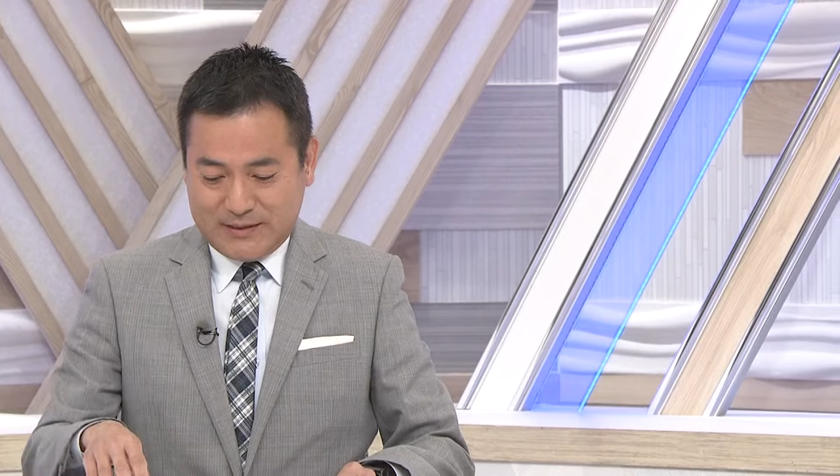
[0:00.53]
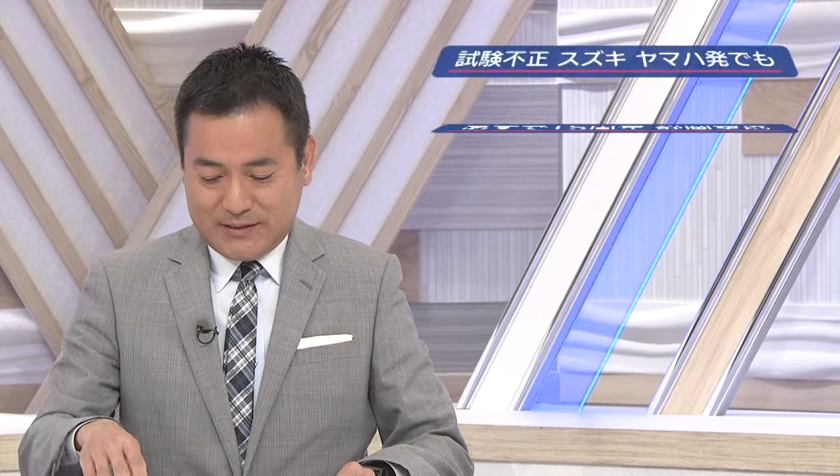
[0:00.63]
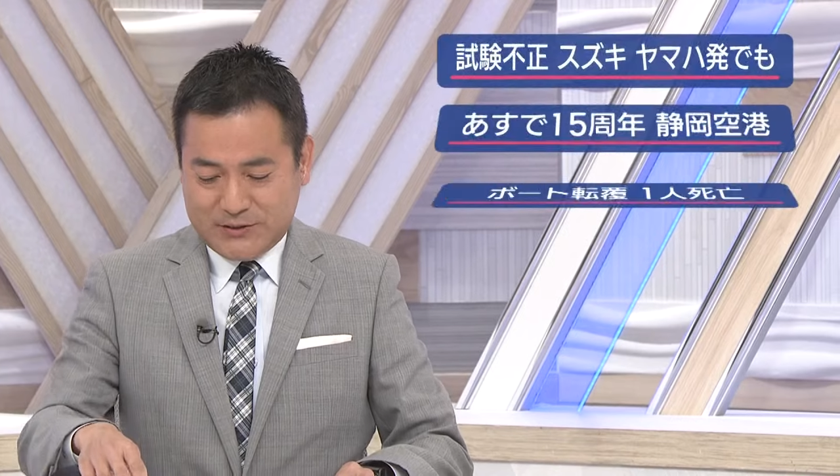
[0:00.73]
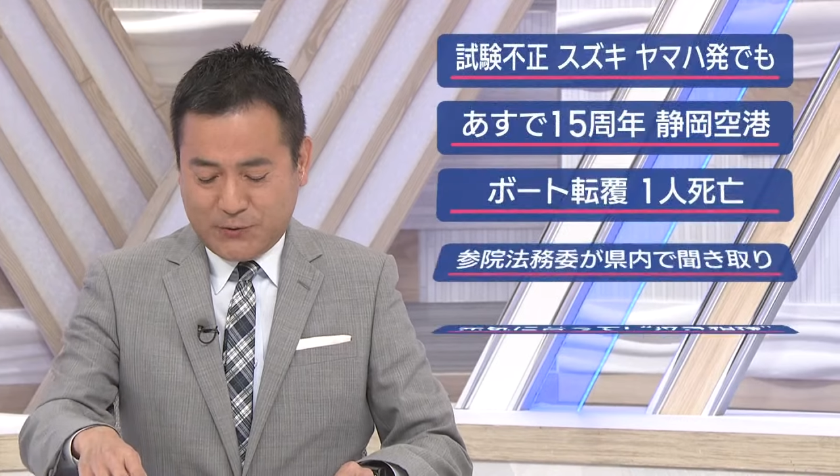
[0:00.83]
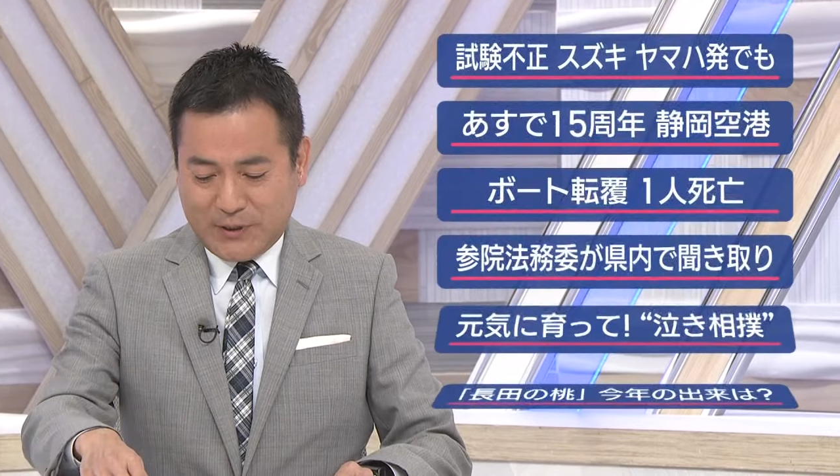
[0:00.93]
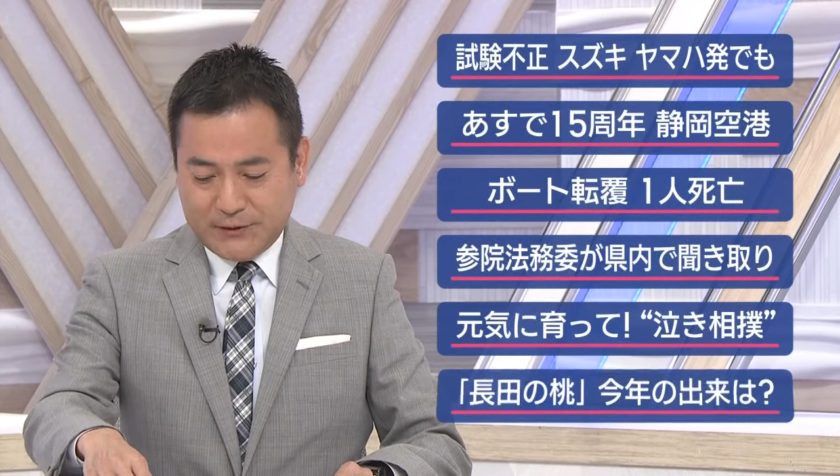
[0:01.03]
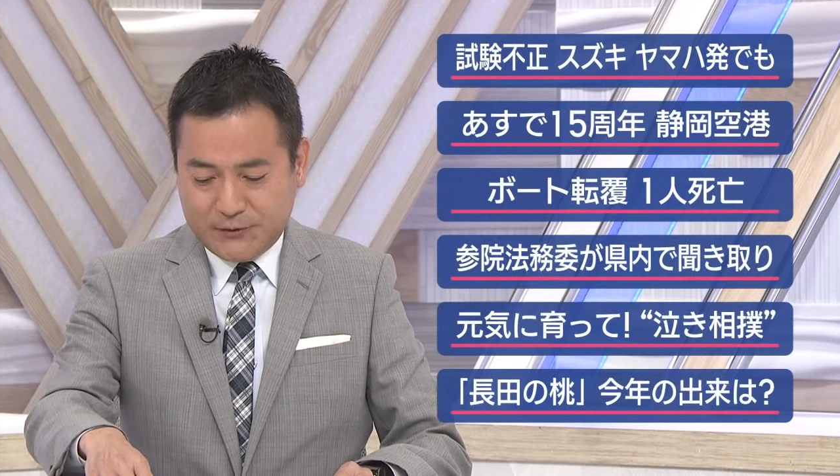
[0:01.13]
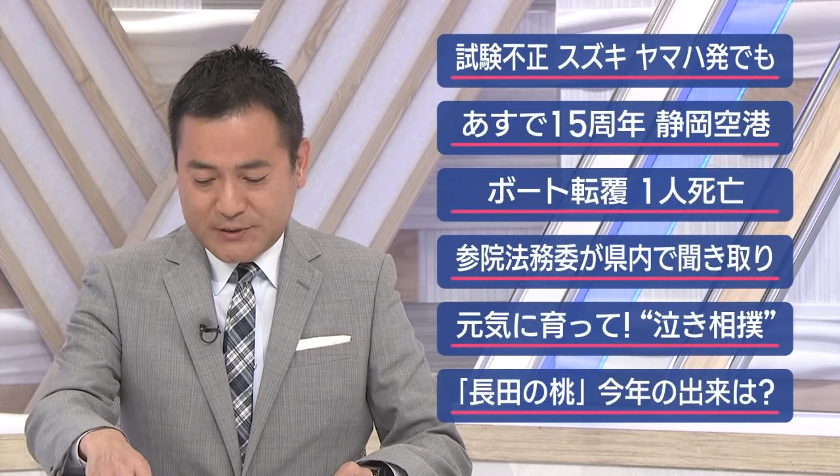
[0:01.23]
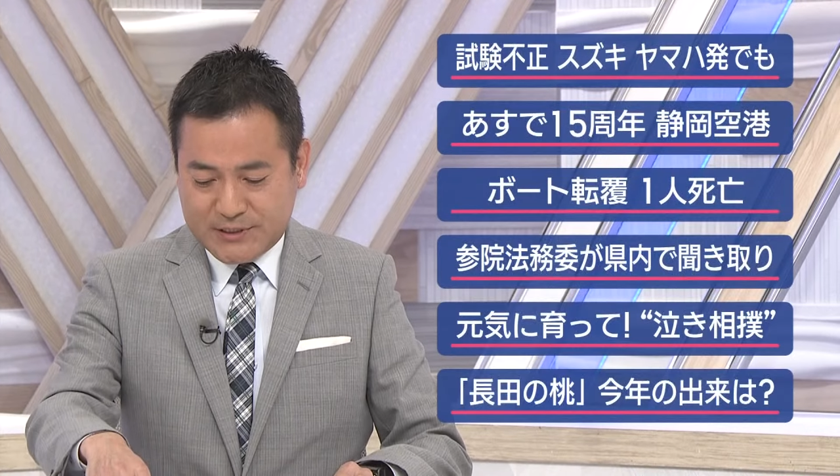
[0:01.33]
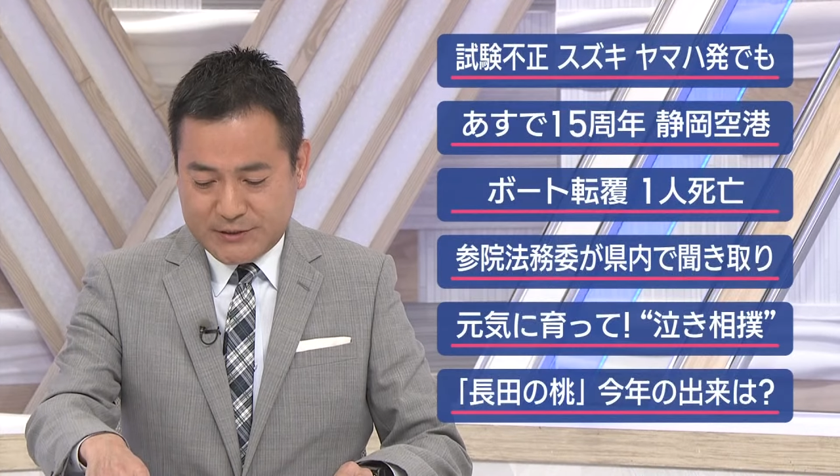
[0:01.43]
初夏
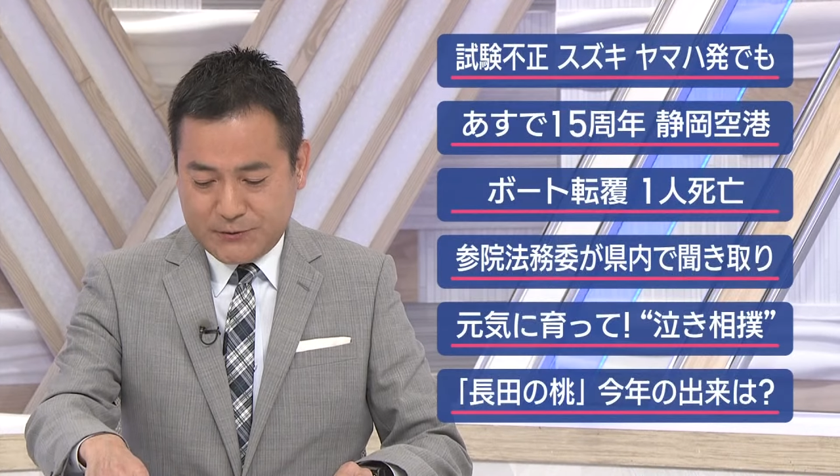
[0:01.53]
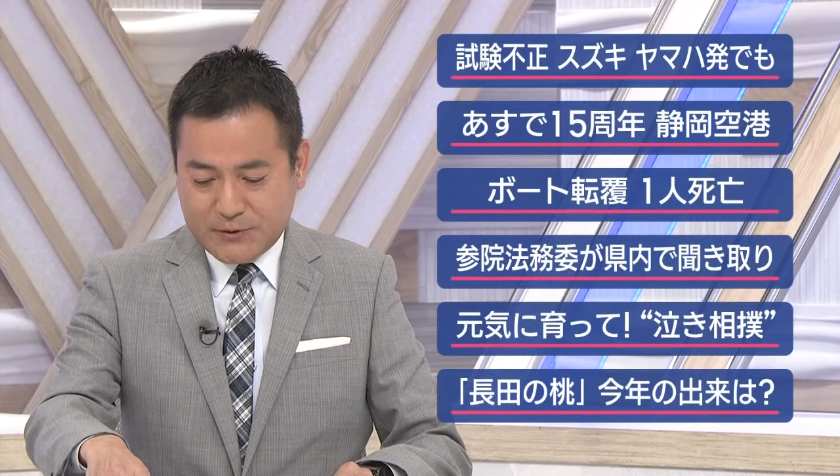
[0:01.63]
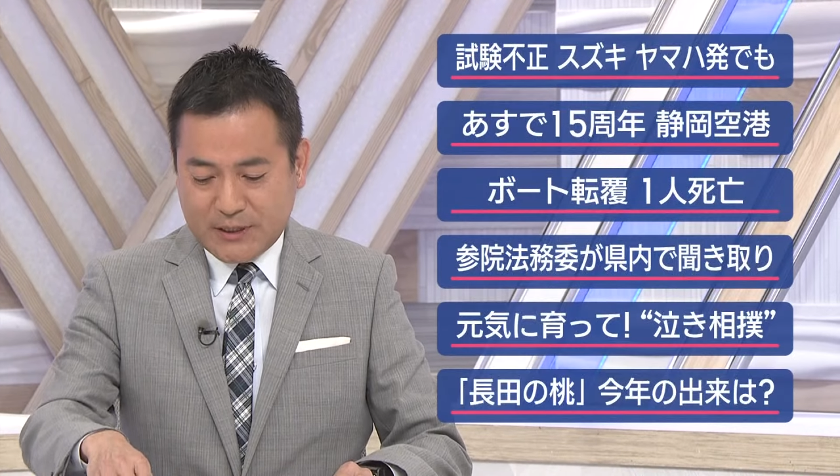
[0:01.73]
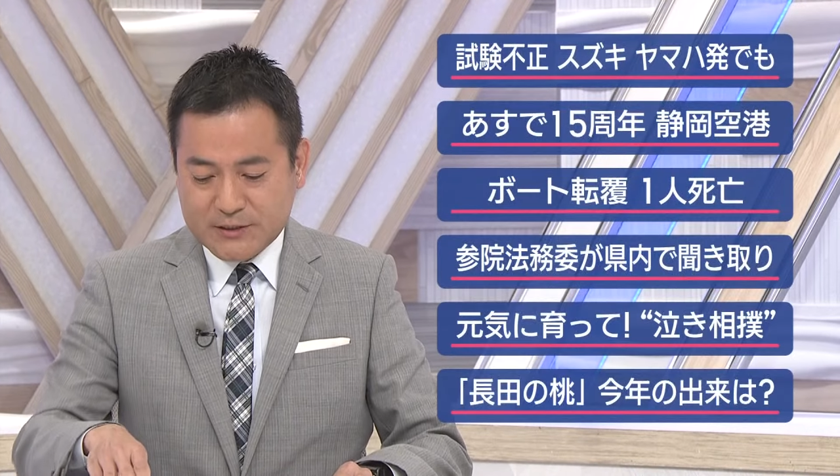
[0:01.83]
の静岡